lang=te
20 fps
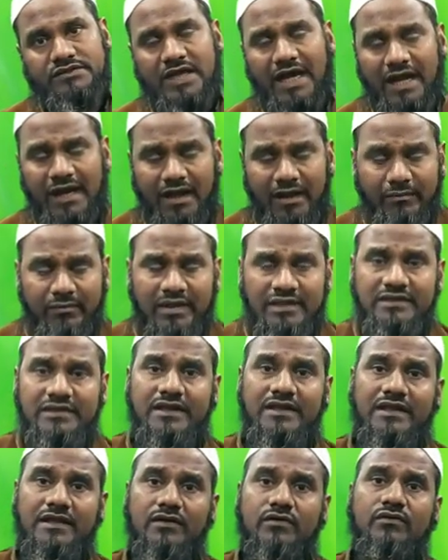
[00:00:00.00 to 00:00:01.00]

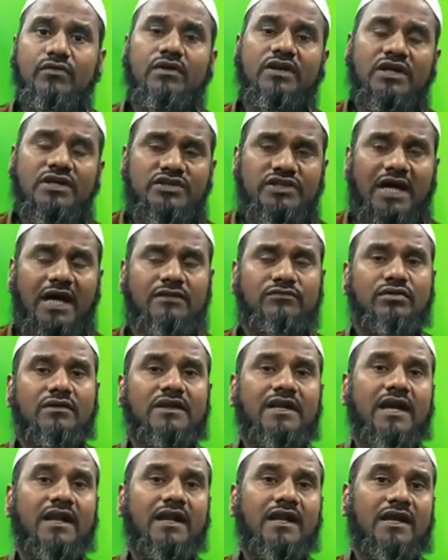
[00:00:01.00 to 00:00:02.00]
చాలామందిని కొన్ని
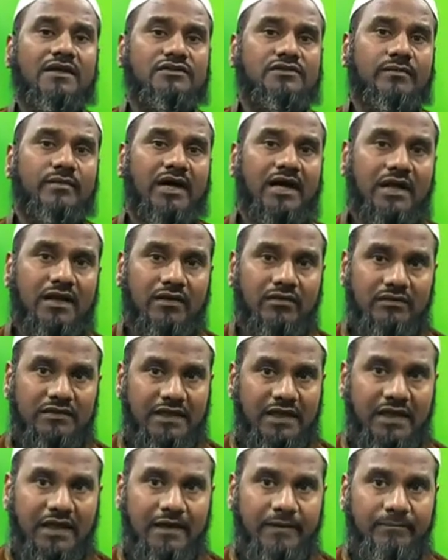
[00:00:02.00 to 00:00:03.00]
జాతుల్ని అల్లాహ్
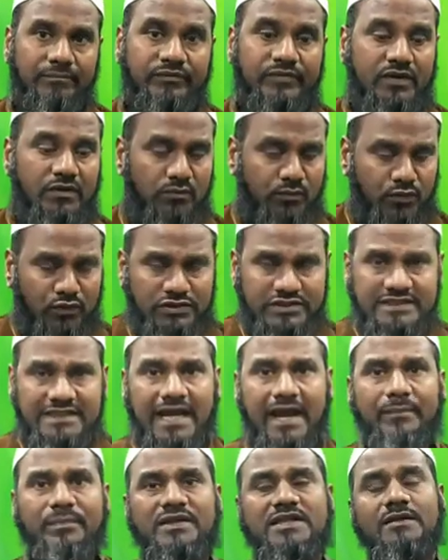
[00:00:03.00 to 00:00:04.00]
సుబానహోతాల
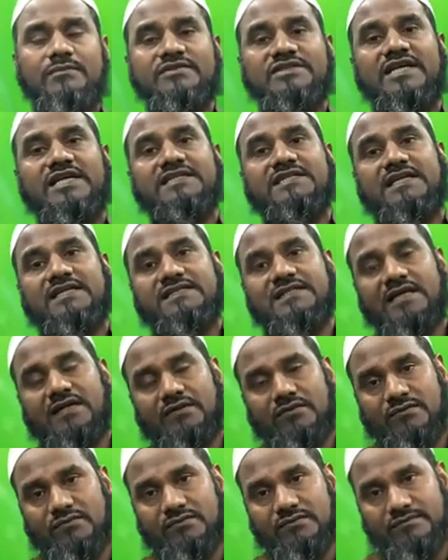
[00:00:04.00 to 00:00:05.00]
భూస్థాపితం
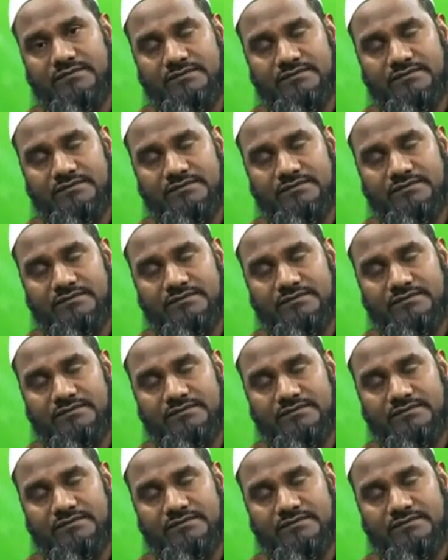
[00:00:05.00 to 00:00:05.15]
చేసేసాడు